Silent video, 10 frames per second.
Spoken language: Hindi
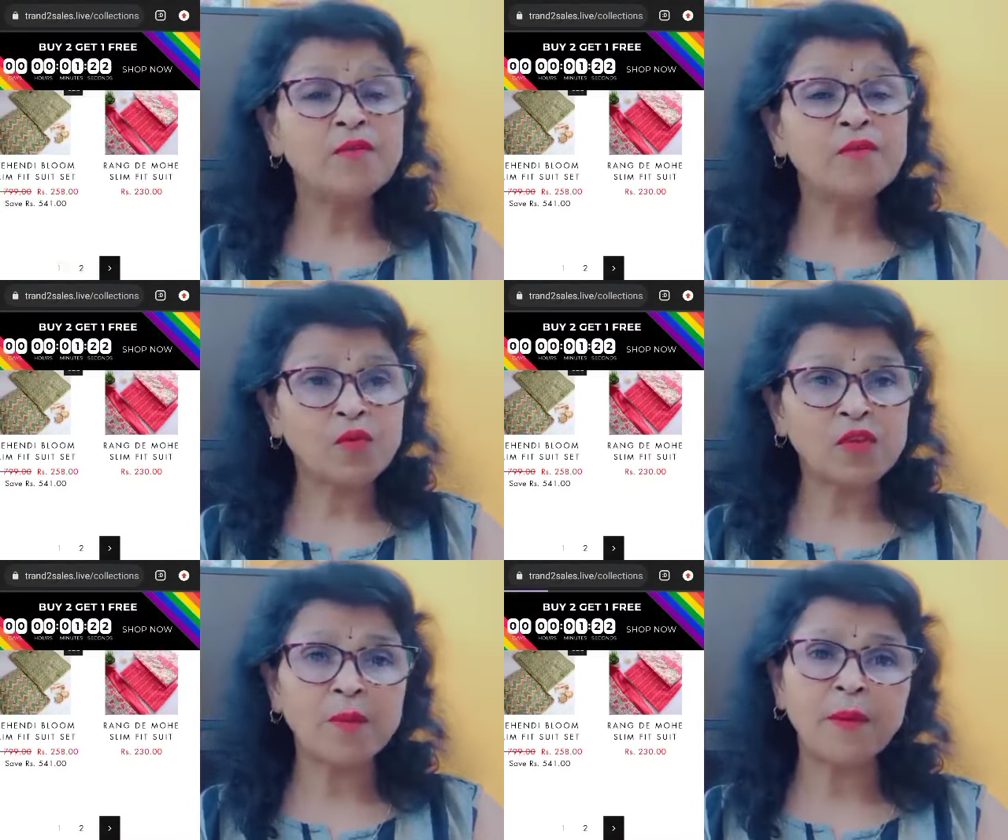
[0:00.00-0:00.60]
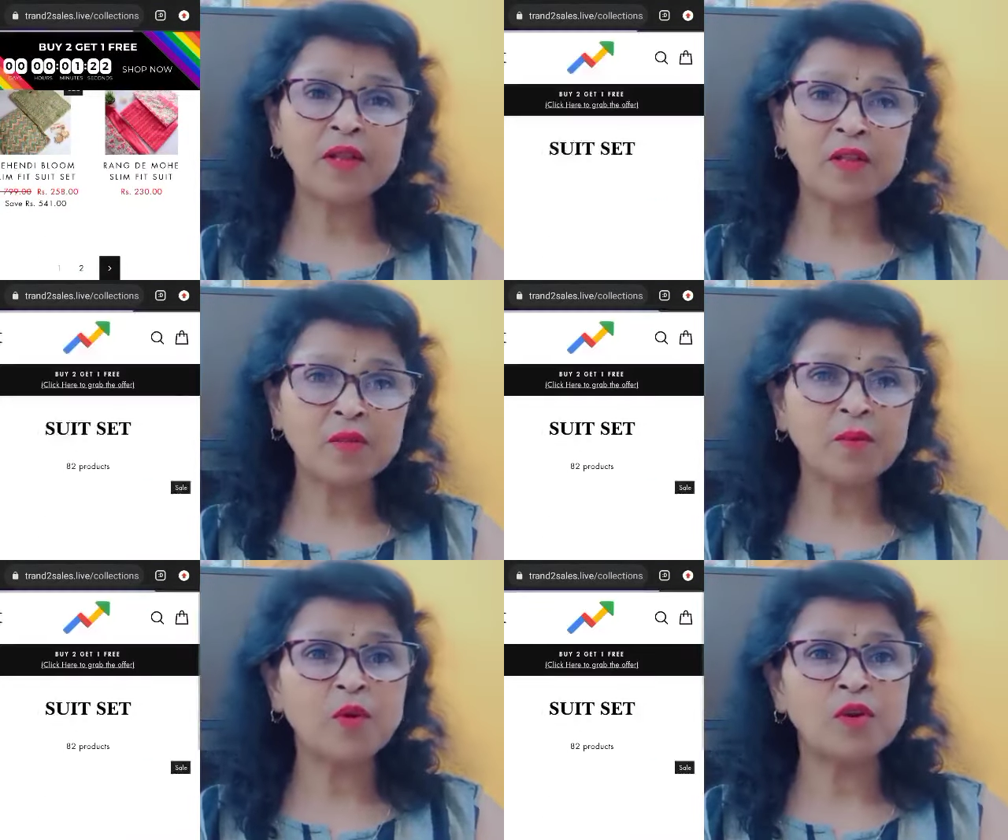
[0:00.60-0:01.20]
फिर उसके बाद
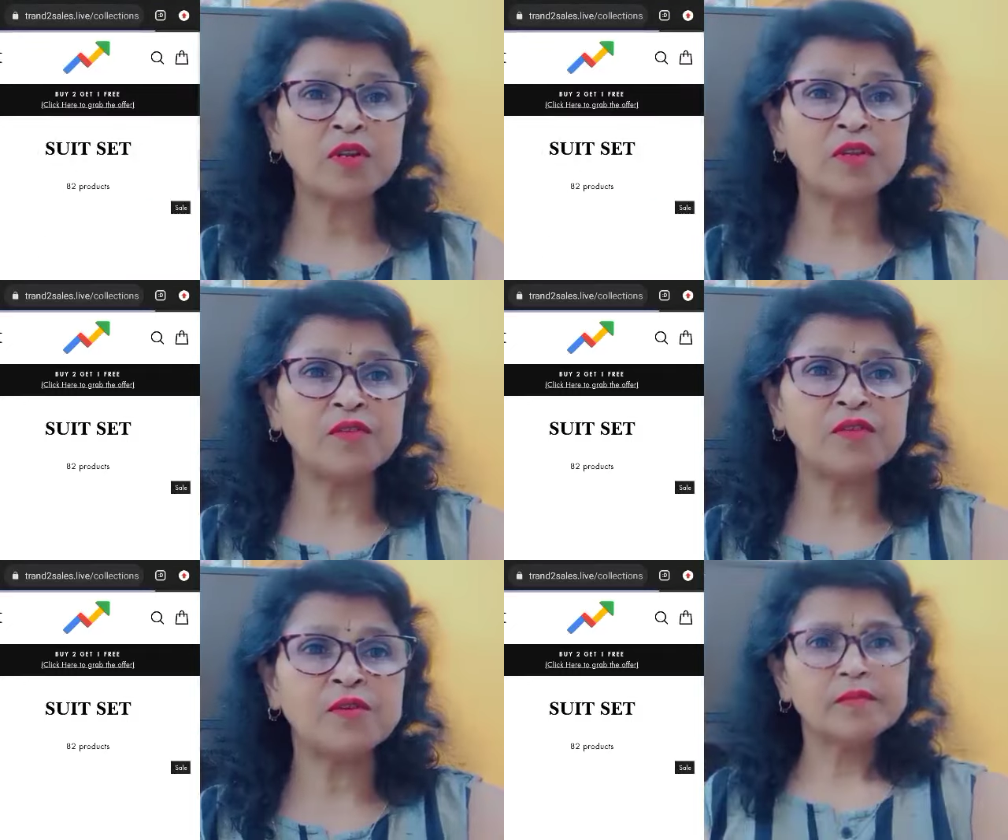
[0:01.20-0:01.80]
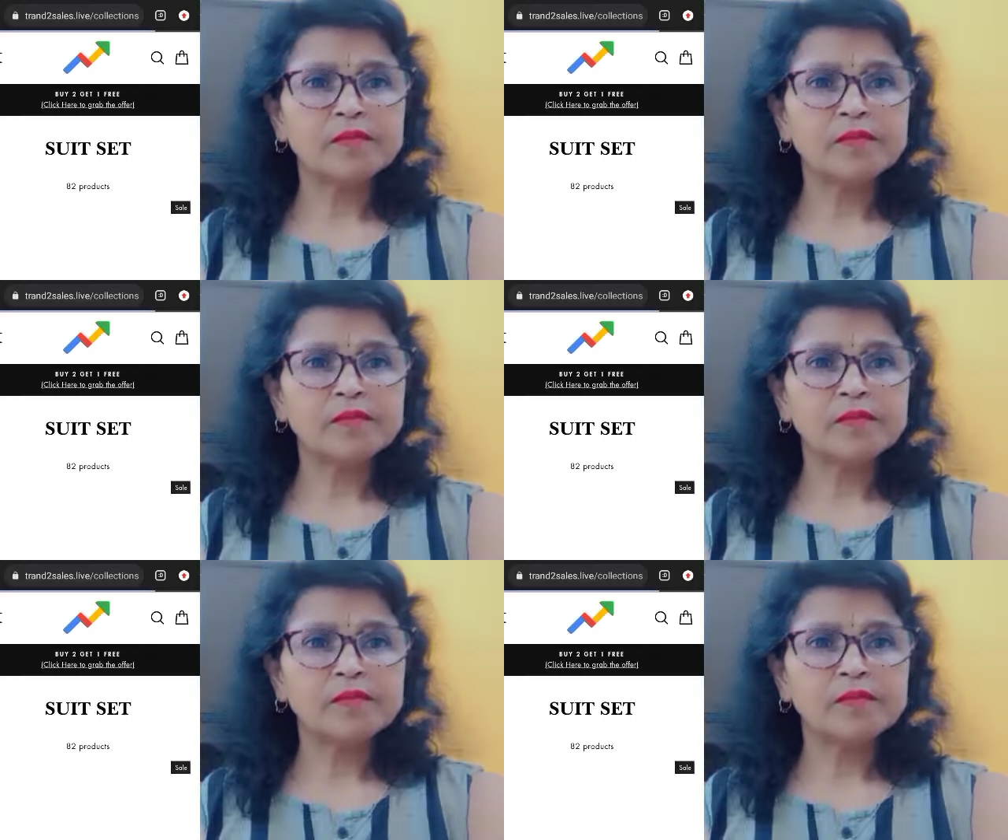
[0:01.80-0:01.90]
इसमें ऑर्डर कीजिए